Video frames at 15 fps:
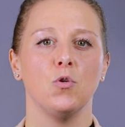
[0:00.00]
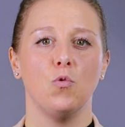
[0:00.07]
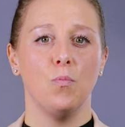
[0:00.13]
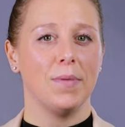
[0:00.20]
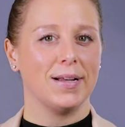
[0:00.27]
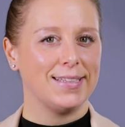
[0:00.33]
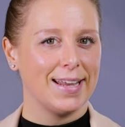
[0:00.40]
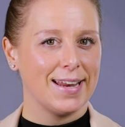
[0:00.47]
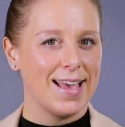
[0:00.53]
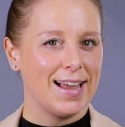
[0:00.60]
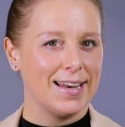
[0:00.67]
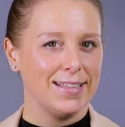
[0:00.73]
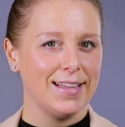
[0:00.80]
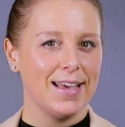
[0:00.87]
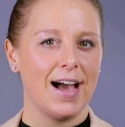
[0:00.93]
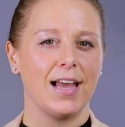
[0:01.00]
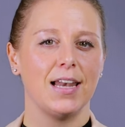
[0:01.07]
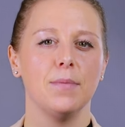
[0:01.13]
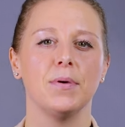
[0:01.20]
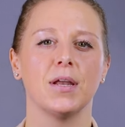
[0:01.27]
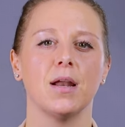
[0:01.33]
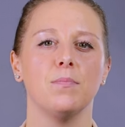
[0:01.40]
un materiale
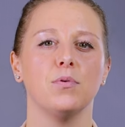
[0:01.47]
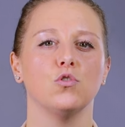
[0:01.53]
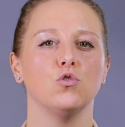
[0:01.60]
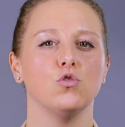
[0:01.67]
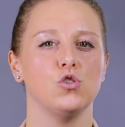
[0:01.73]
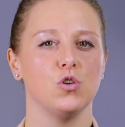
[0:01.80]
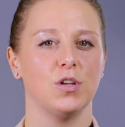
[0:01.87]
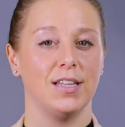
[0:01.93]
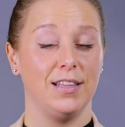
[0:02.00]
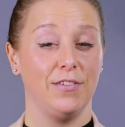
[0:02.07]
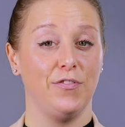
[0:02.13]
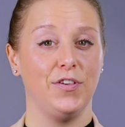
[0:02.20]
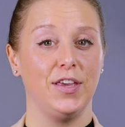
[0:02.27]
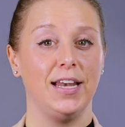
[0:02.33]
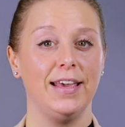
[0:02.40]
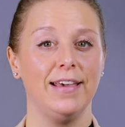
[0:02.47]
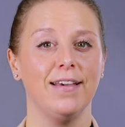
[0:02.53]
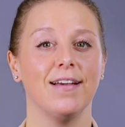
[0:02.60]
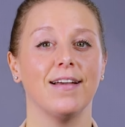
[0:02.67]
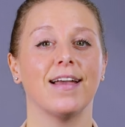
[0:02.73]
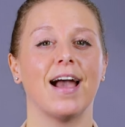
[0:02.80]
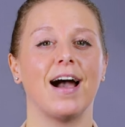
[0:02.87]
ideale per la produzione di
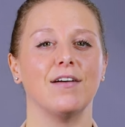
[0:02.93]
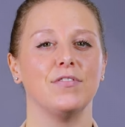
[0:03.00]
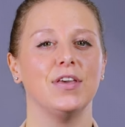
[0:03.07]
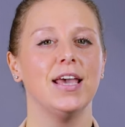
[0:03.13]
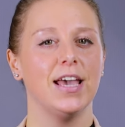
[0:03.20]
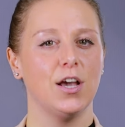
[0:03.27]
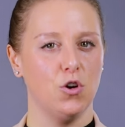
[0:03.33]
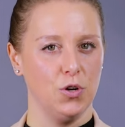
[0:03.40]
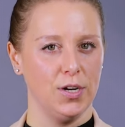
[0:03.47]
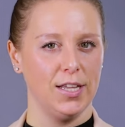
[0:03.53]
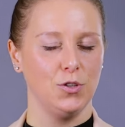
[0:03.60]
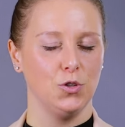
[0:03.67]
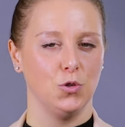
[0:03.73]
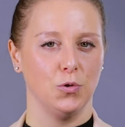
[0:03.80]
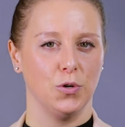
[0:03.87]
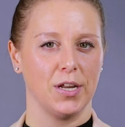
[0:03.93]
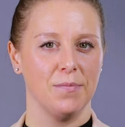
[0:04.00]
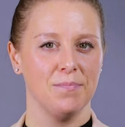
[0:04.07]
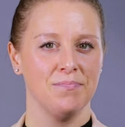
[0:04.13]
fili, cavi e connettori.